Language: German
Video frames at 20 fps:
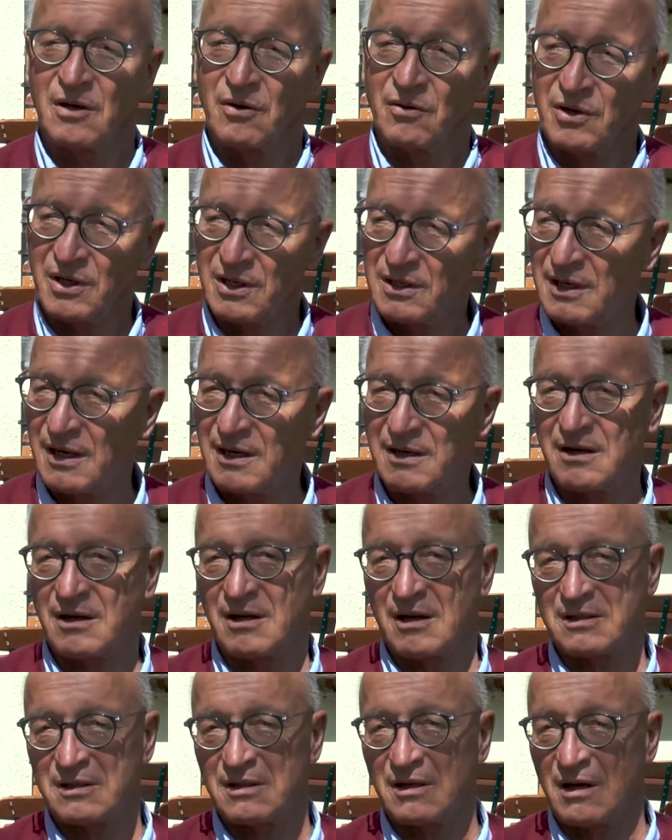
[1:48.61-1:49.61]
Und ich denke,
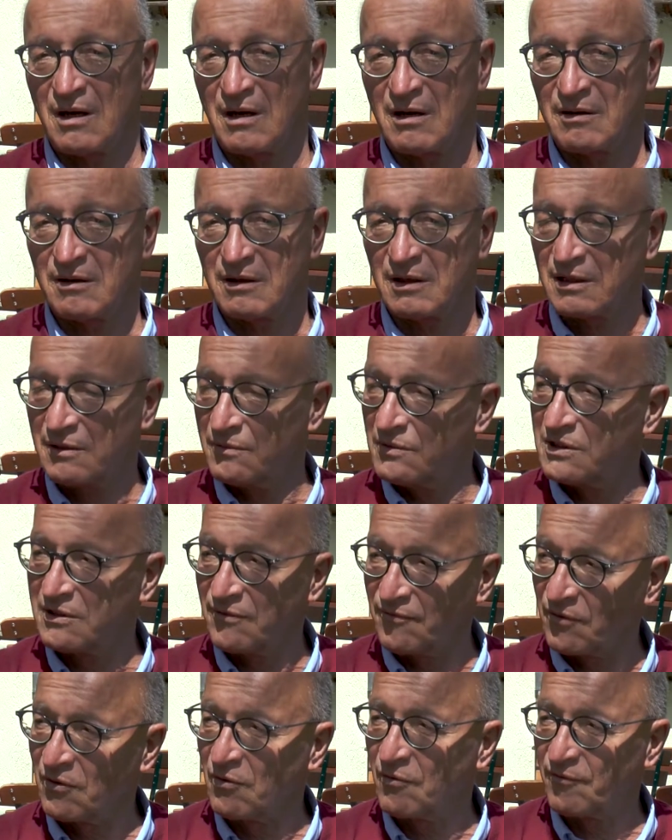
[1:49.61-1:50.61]
dass da gewisse
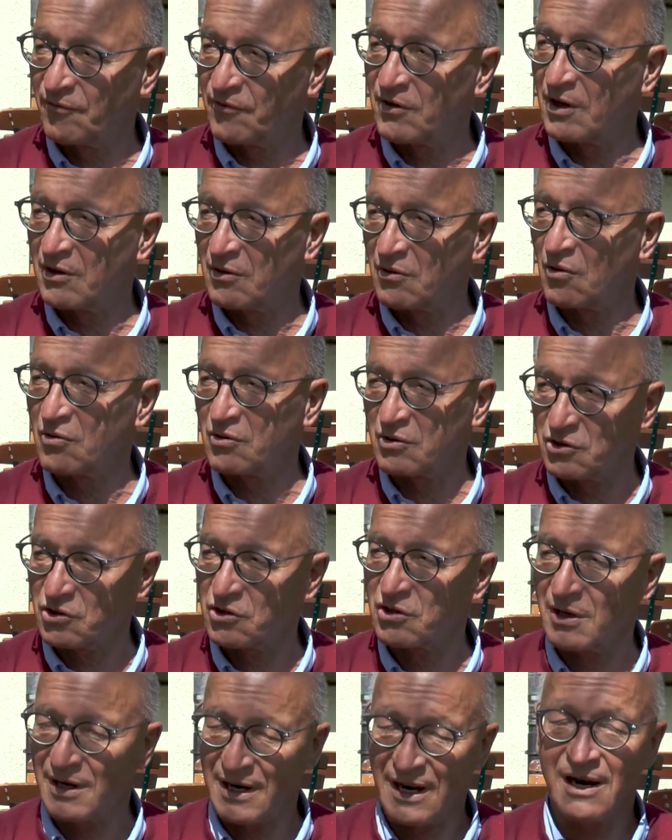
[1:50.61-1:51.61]
Vernunft dann doch
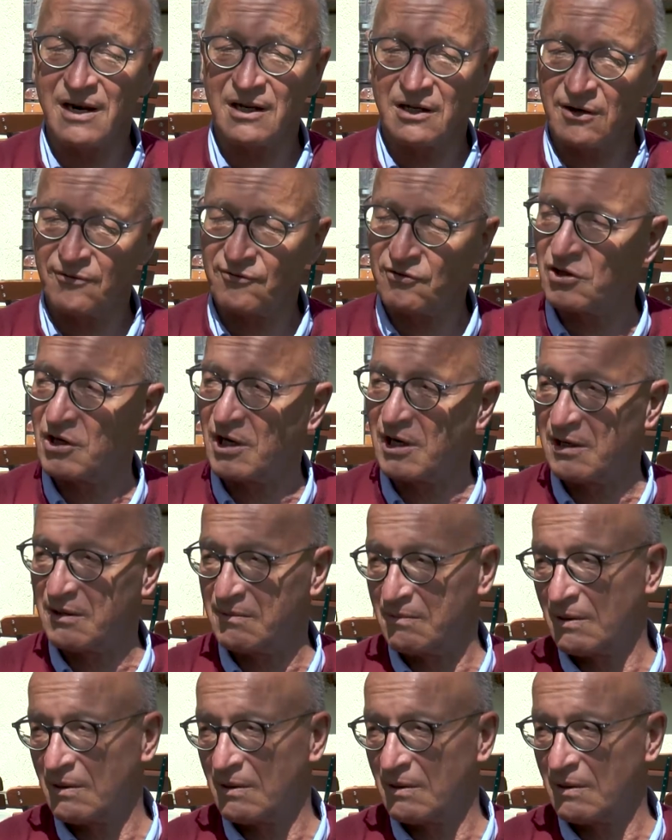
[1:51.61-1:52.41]
relativ schnell